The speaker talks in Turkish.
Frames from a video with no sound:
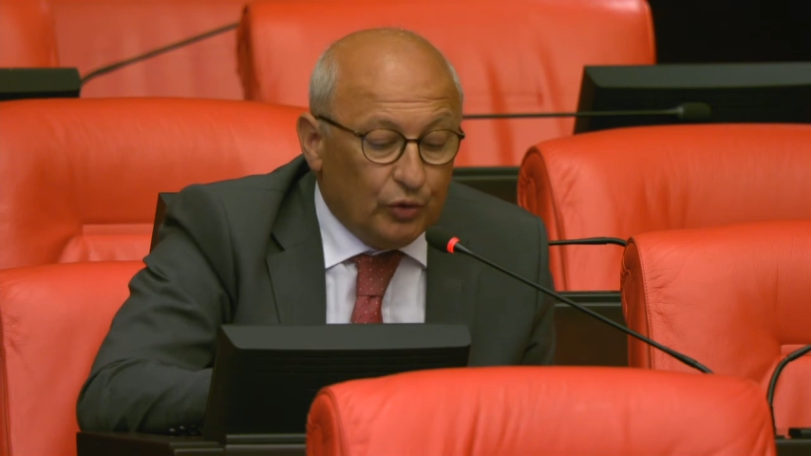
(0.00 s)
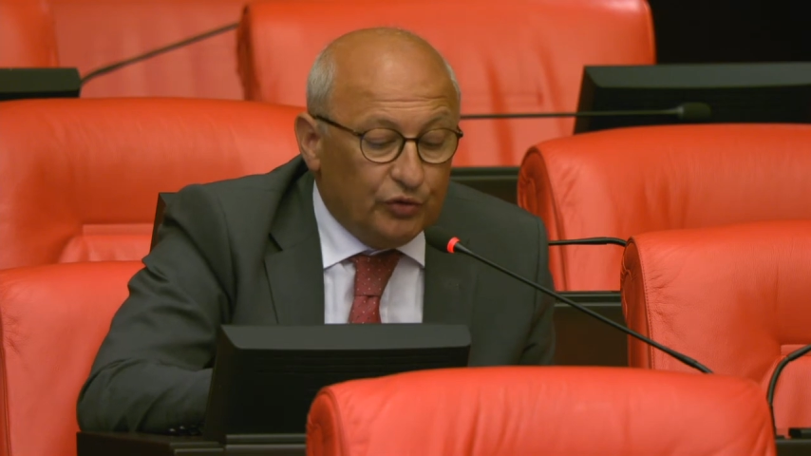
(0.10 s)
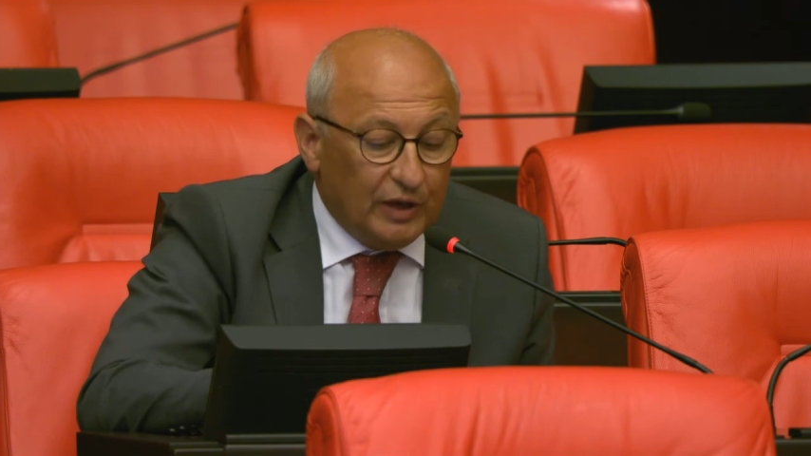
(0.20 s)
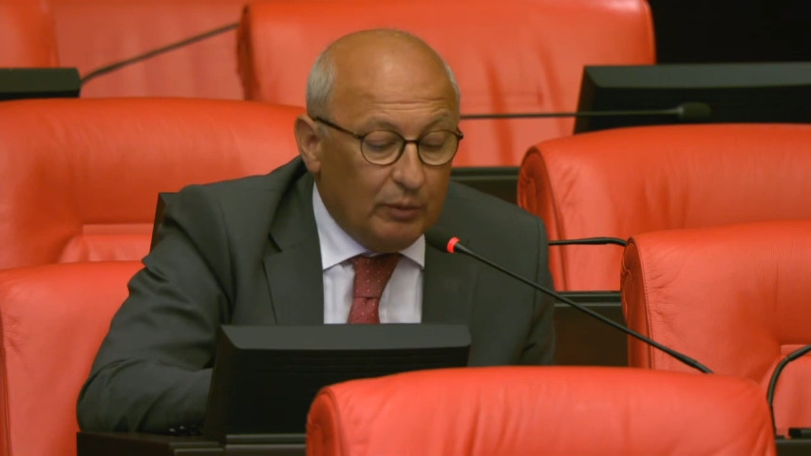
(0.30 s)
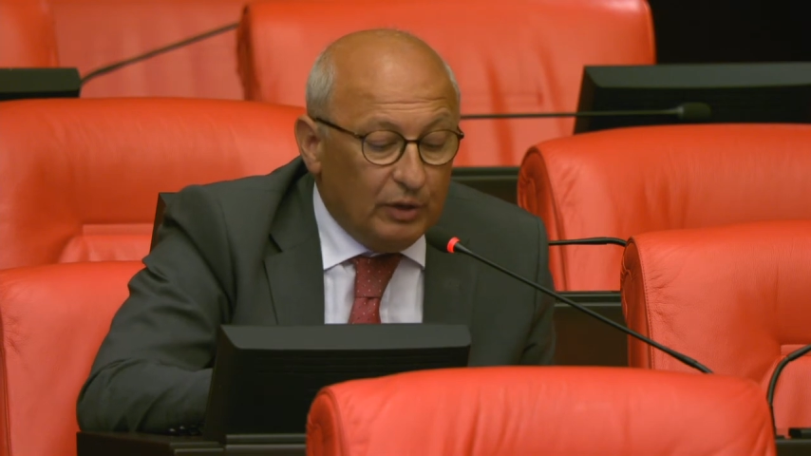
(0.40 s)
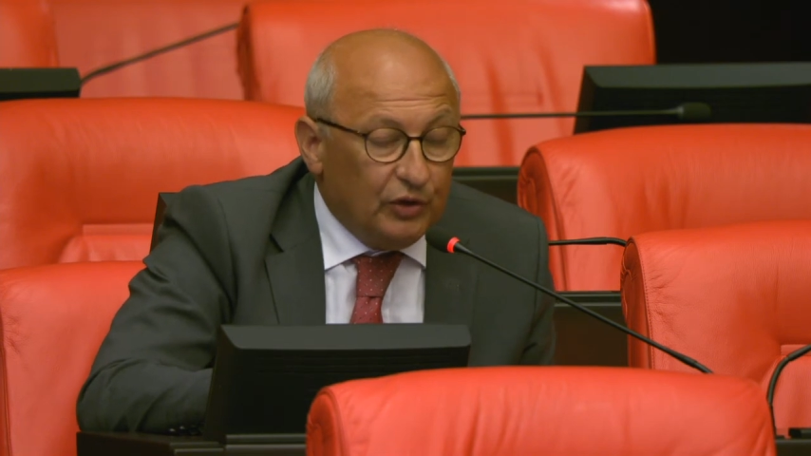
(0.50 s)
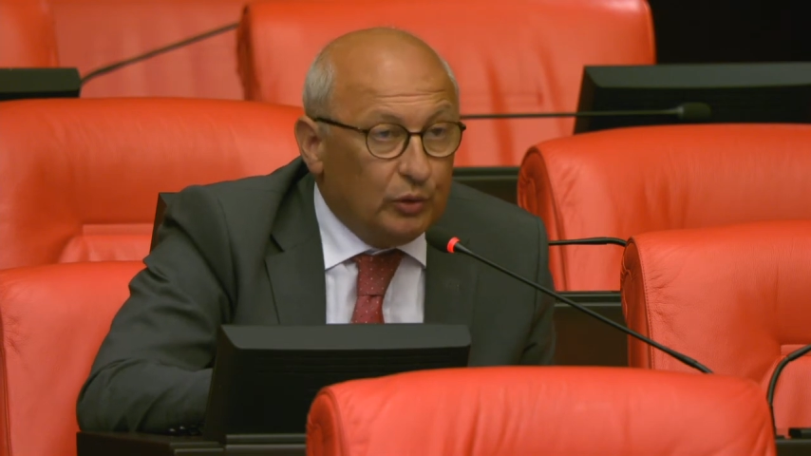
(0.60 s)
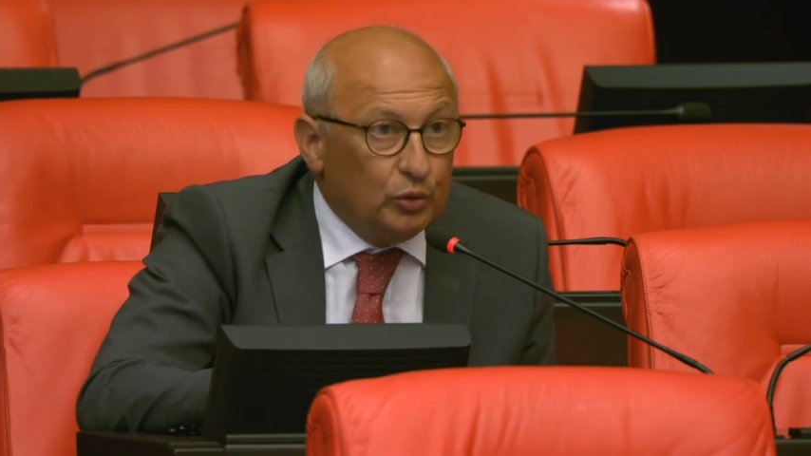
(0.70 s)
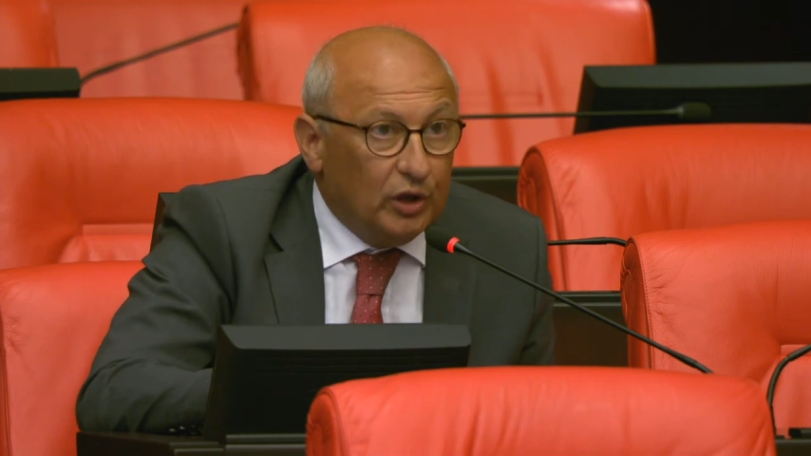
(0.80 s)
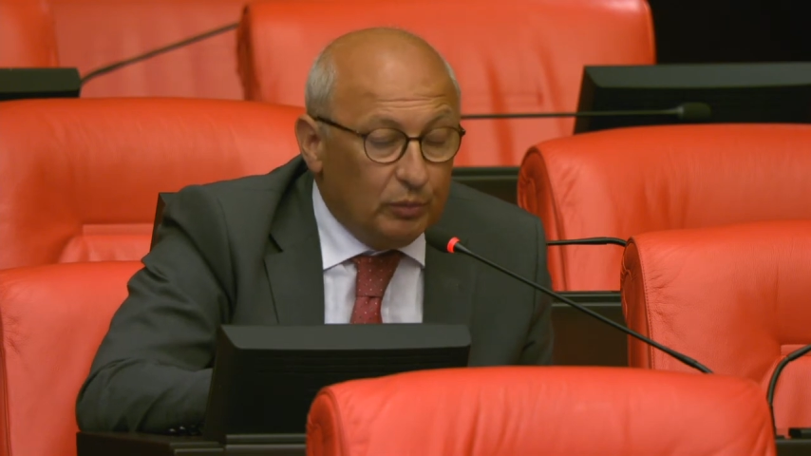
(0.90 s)
sosyal
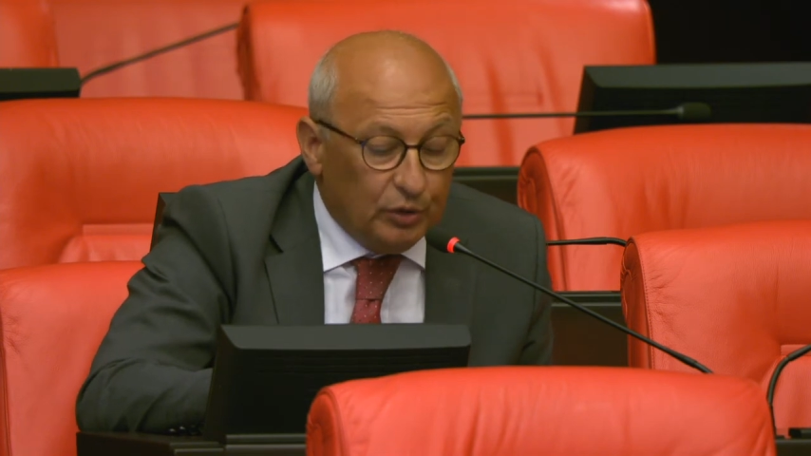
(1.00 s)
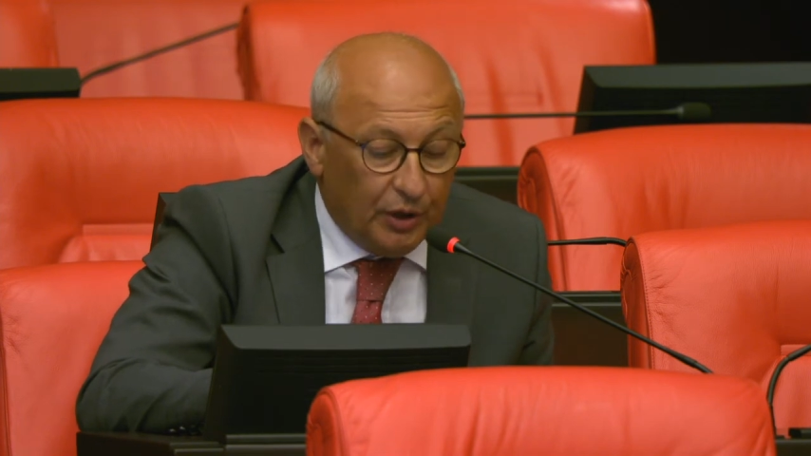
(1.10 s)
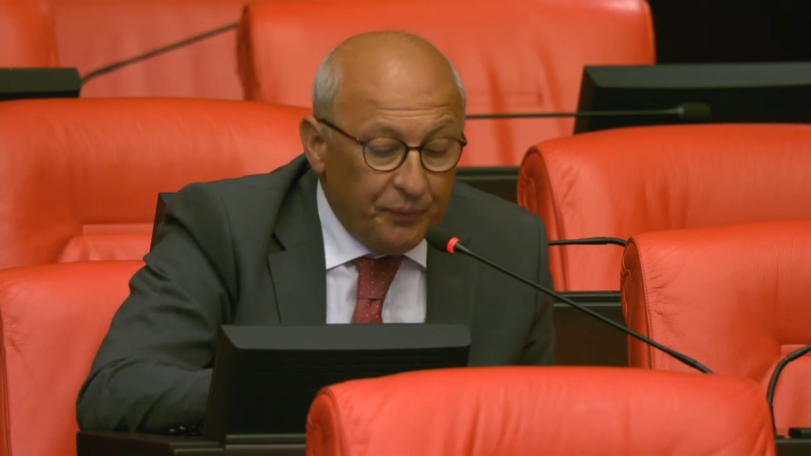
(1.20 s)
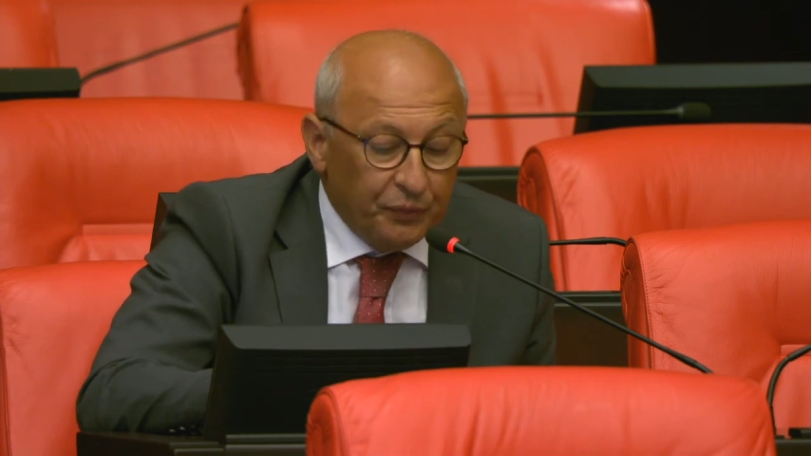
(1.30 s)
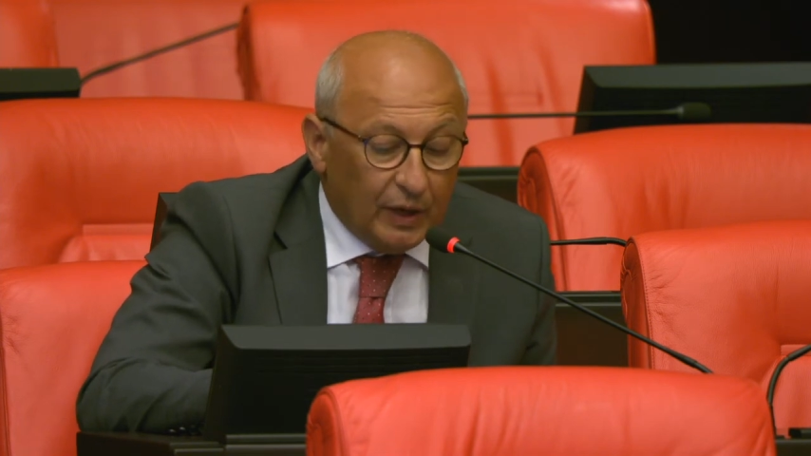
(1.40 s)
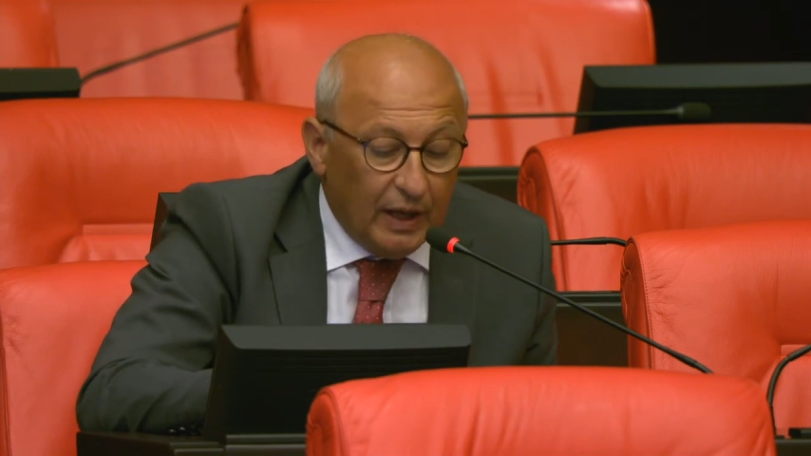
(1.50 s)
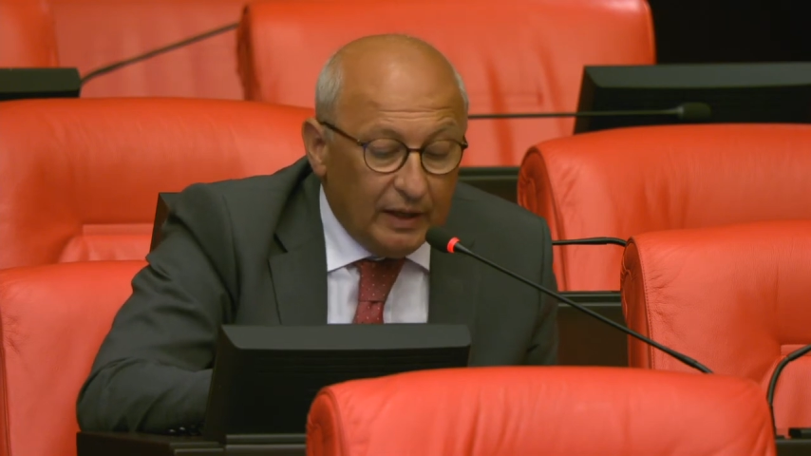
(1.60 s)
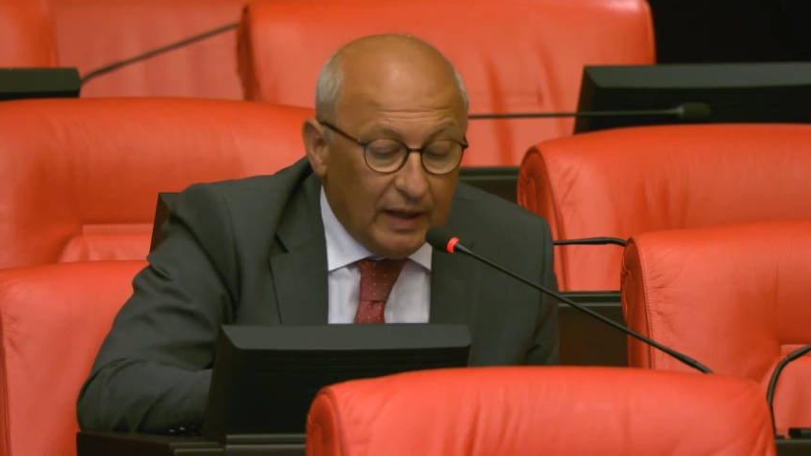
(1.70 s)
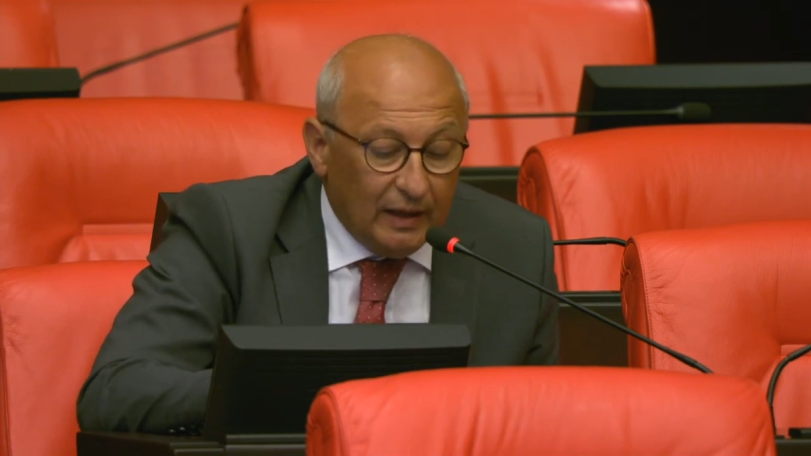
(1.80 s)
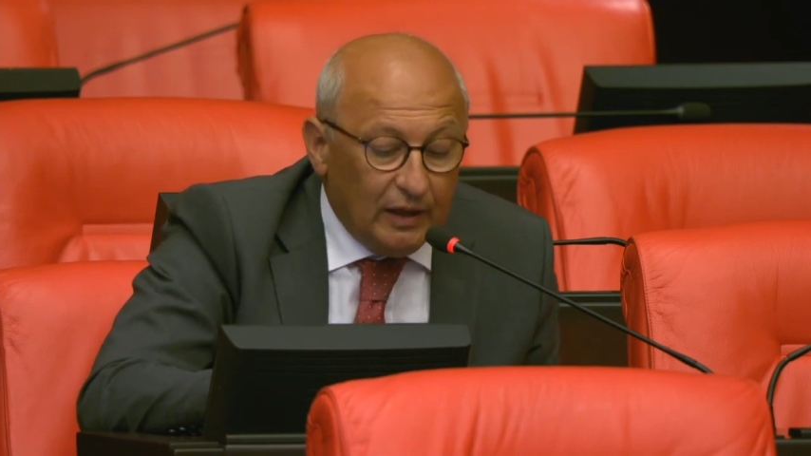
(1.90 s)
medya kullanımını
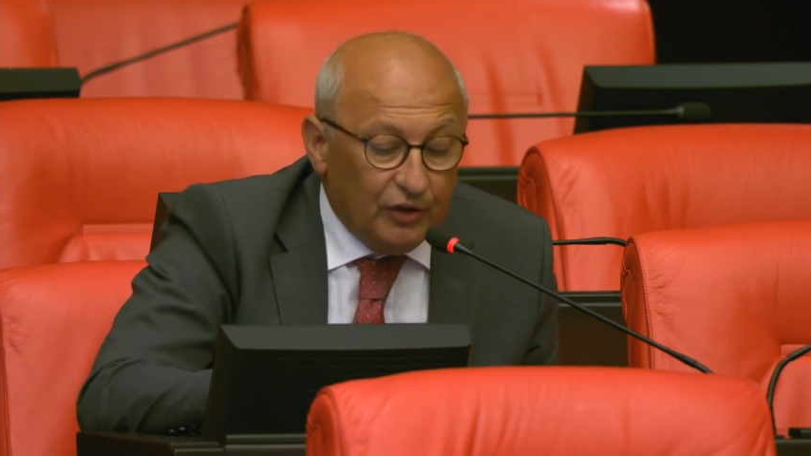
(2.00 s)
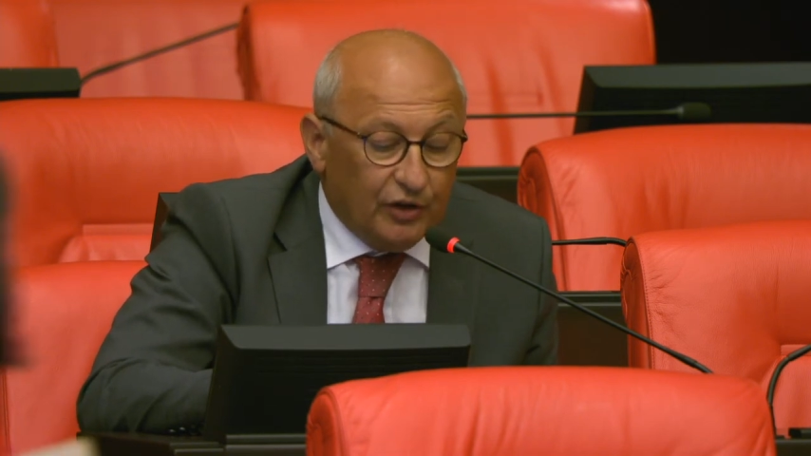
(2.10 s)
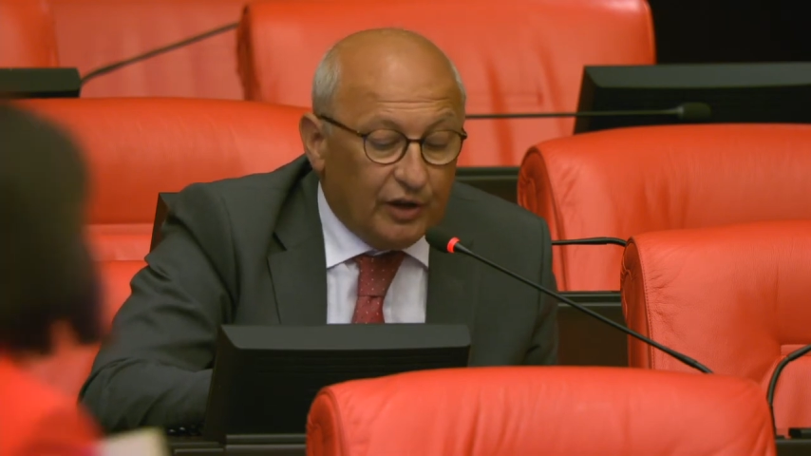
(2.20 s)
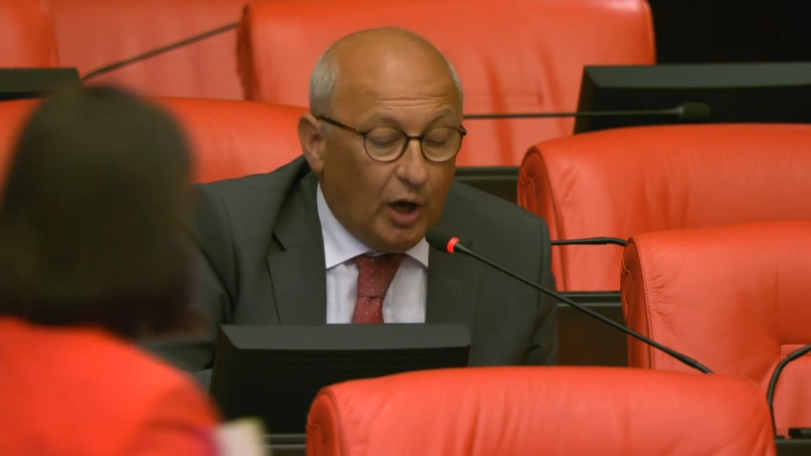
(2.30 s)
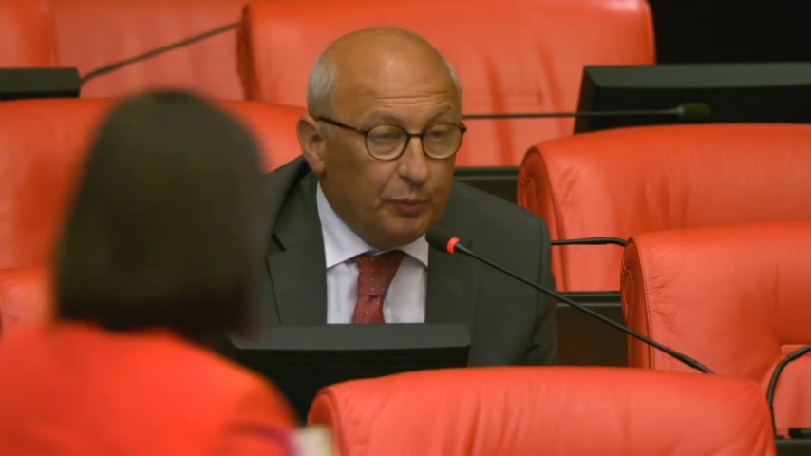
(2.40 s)
engelleyecek,